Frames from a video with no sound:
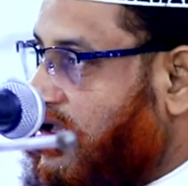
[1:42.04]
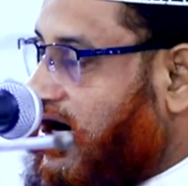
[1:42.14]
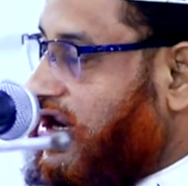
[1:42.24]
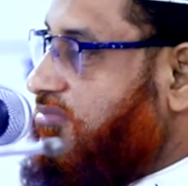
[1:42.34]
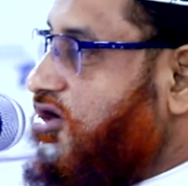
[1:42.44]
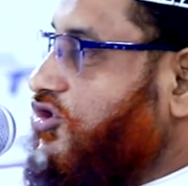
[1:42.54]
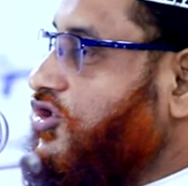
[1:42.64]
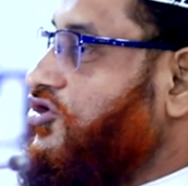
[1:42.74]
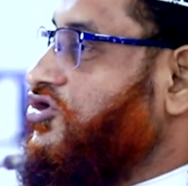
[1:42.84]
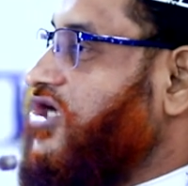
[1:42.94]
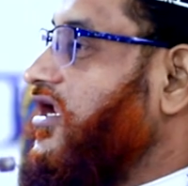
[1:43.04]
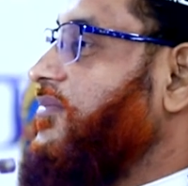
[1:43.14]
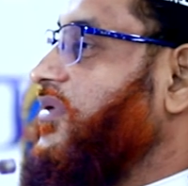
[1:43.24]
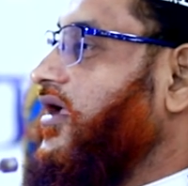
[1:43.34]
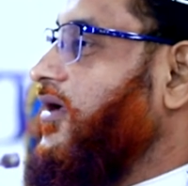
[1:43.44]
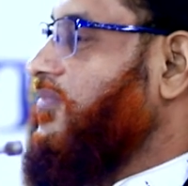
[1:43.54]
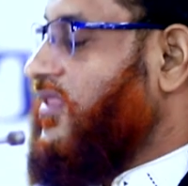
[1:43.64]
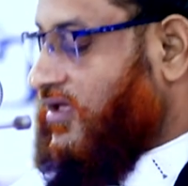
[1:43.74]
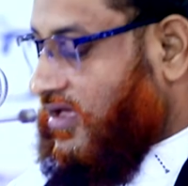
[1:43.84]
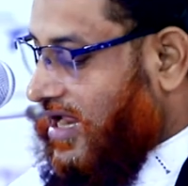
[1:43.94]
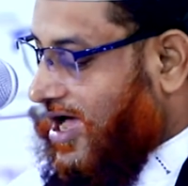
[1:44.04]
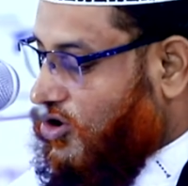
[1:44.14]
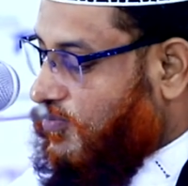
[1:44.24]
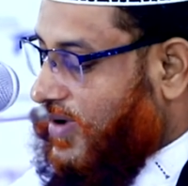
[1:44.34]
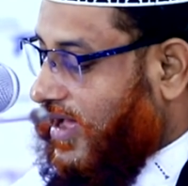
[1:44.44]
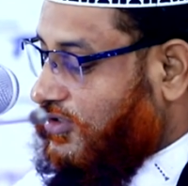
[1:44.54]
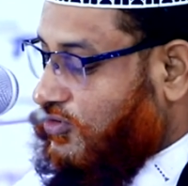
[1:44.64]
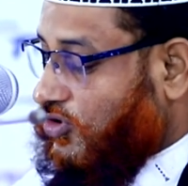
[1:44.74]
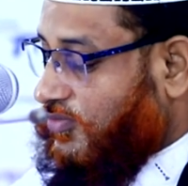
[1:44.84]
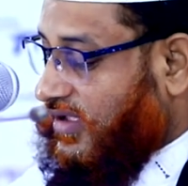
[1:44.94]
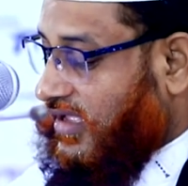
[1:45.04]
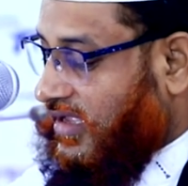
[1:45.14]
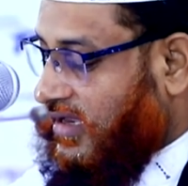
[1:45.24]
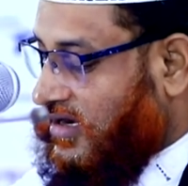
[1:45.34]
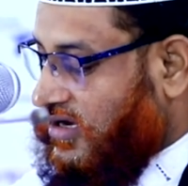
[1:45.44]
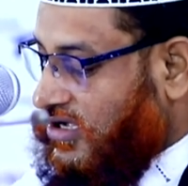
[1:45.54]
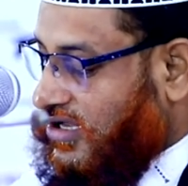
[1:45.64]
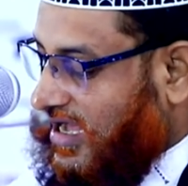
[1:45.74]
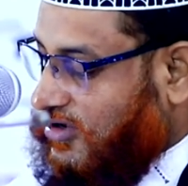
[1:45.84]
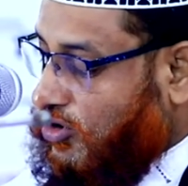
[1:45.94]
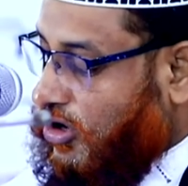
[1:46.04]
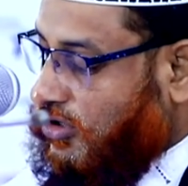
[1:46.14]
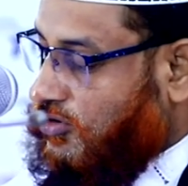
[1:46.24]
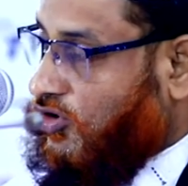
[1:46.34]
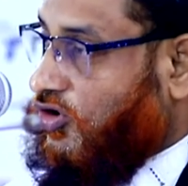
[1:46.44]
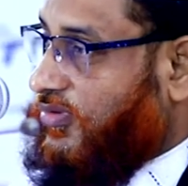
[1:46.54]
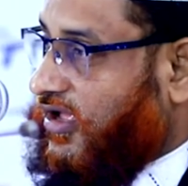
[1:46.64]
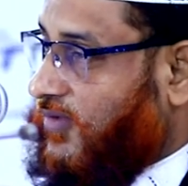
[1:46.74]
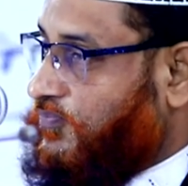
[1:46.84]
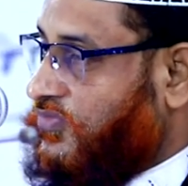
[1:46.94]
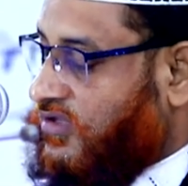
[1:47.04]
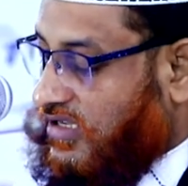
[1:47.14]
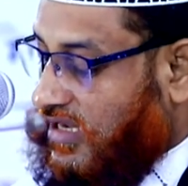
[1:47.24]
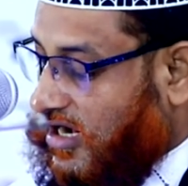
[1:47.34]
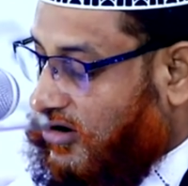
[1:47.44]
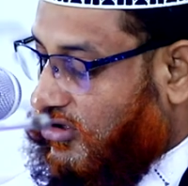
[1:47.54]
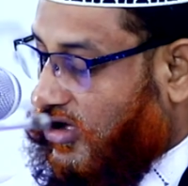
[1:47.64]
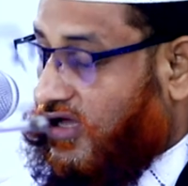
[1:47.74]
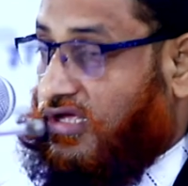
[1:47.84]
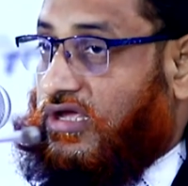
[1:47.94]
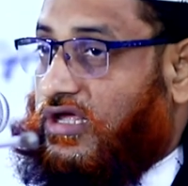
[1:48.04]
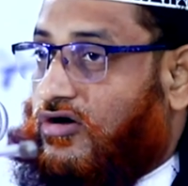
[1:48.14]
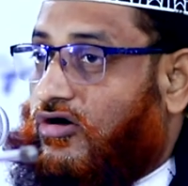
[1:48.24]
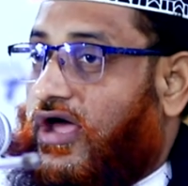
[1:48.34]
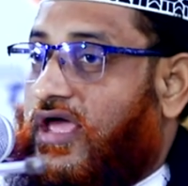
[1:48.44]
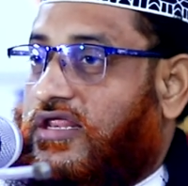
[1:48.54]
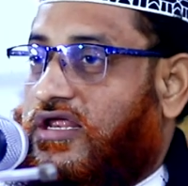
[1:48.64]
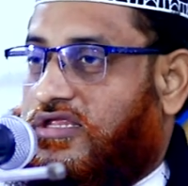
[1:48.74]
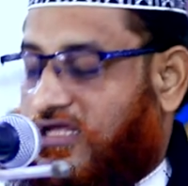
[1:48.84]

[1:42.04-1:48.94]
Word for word: এরা নিমন্ত্রণ জানাবে এরা আহ্বান করবে এরা কল করবে ইলাল খয়ের খয়ের